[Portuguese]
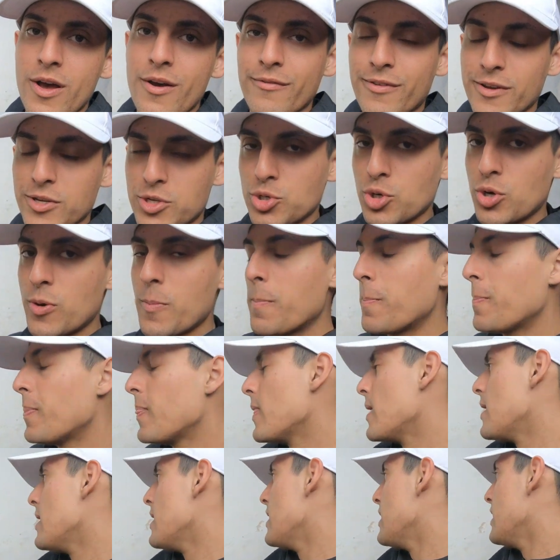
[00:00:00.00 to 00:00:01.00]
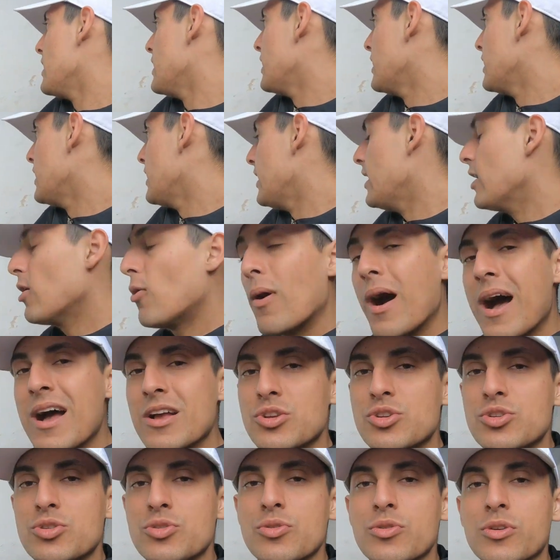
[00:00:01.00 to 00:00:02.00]
fechou? Eu
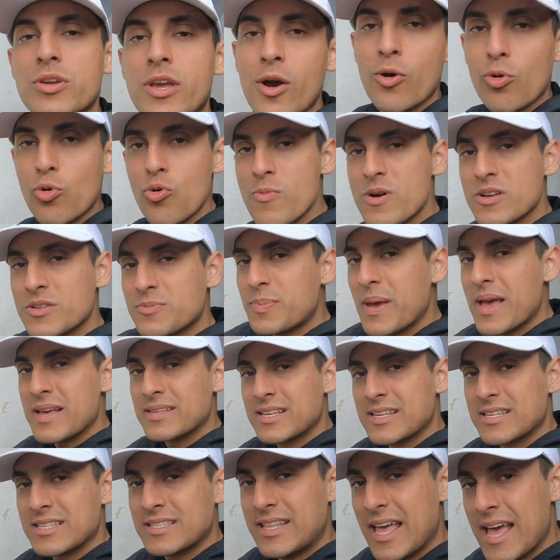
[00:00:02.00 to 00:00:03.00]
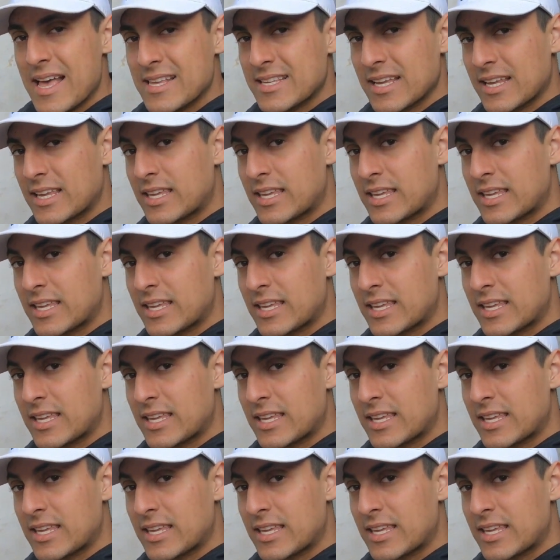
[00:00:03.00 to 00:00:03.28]
acho que algumas peças dessa